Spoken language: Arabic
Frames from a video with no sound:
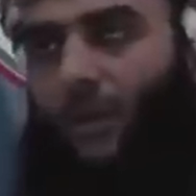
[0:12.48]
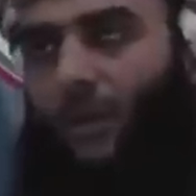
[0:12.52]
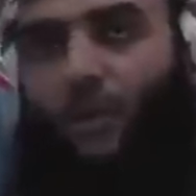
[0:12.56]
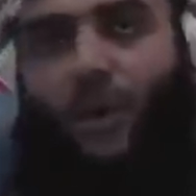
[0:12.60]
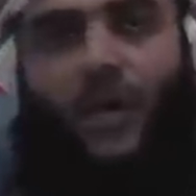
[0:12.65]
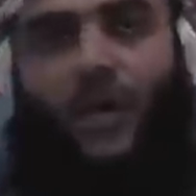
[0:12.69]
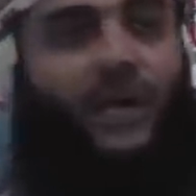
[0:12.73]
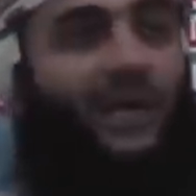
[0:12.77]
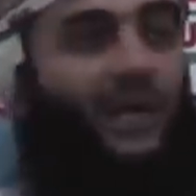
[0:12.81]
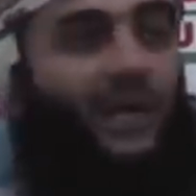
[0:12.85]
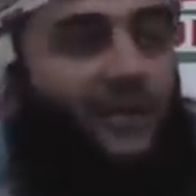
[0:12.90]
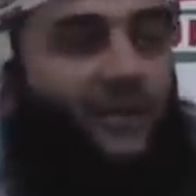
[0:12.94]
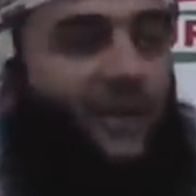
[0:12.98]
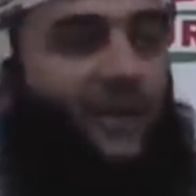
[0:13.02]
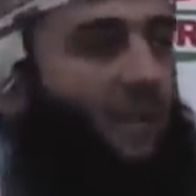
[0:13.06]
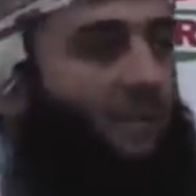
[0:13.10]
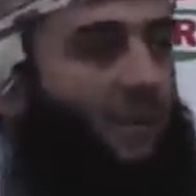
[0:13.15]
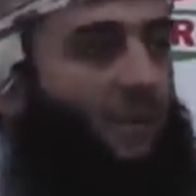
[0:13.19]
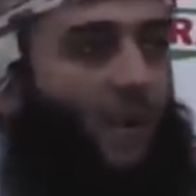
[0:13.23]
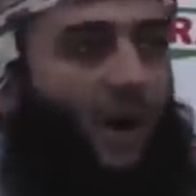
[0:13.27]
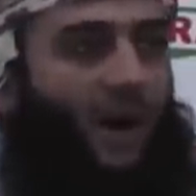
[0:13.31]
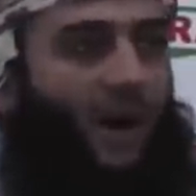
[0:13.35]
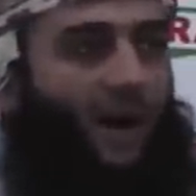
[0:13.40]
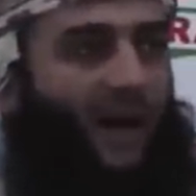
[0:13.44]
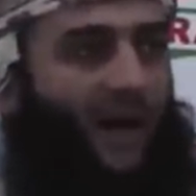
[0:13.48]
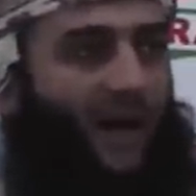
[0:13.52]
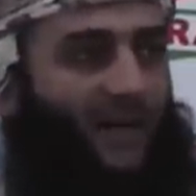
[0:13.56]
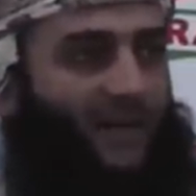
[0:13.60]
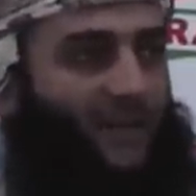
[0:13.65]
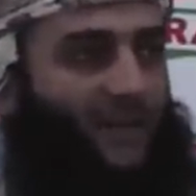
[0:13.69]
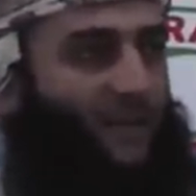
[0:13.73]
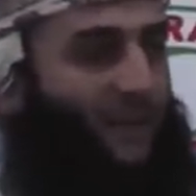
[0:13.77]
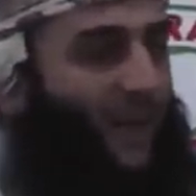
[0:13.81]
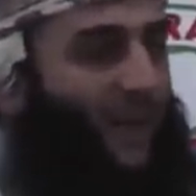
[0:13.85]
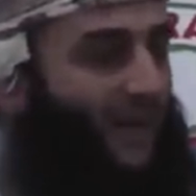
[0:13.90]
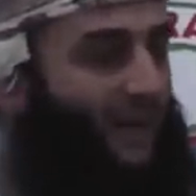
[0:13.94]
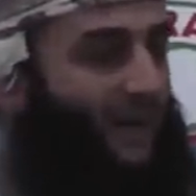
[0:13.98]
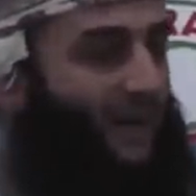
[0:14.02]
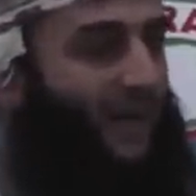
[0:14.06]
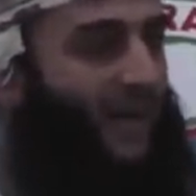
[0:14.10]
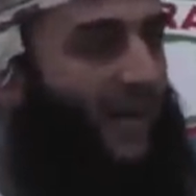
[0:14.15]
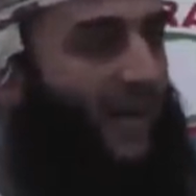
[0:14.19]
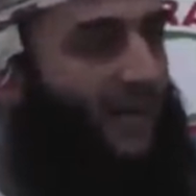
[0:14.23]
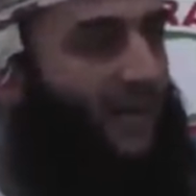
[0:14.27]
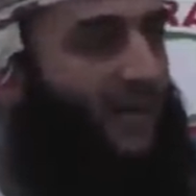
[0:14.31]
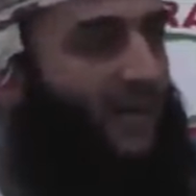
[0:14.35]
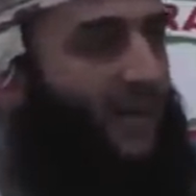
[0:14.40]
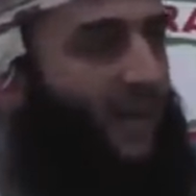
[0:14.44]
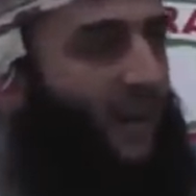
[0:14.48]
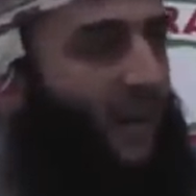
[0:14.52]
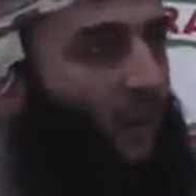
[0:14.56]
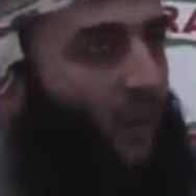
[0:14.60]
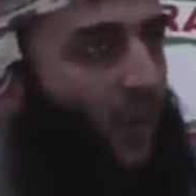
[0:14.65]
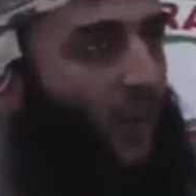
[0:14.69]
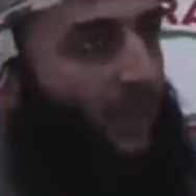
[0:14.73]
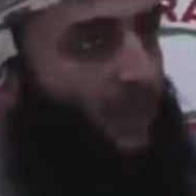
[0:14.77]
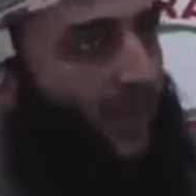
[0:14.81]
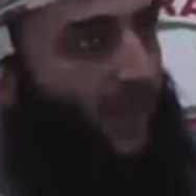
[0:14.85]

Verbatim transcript: وهي لطالما وقعت سبحان الله هذه أول